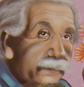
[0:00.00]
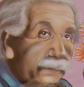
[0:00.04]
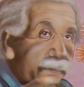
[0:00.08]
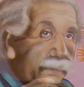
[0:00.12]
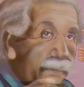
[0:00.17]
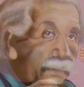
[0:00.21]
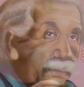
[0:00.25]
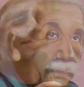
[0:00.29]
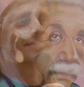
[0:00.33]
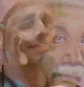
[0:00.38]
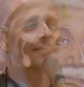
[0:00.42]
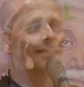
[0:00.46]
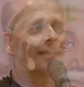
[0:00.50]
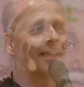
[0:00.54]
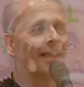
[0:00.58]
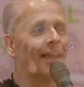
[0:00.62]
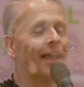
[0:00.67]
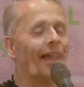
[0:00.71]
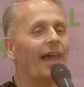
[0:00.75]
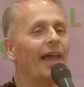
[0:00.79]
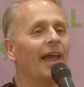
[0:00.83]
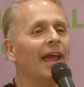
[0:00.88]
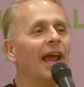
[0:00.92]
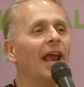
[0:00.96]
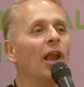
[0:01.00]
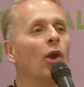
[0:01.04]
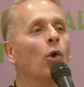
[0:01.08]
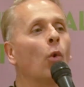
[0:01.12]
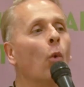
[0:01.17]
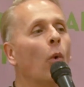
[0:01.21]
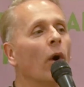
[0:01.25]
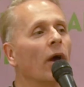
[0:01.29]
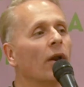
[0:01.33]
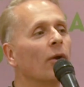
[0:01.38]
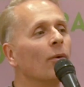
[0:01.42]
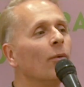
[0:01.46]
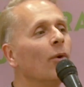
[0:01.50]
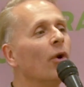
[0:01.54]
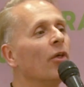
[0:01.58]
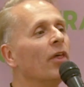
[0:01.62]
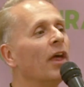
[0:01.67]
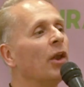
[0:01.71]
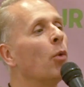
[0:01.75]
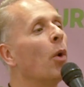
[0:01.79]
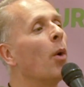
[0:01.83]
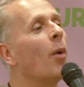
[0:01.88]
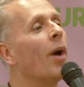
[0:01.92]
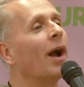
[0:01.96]
No, el cuervo
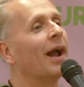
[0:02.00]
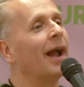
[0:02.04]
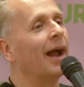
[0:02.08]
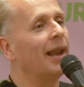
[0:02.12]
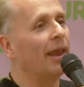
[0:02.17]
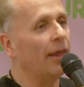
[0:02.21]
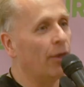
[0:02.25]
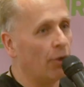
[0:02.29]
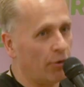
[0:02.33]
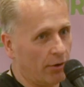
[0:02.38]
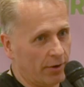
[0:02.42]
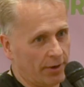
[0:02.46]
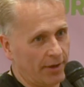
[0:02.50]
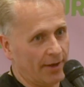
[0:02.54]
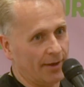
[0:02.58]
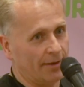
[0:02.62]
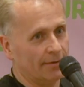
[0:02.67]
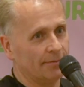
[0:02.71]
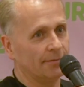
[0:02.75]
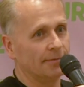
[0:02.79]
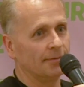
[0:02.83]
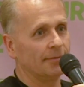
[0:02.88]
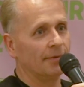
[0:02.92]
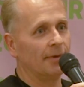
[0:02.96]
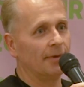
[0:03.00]
de Nueva Caledonia.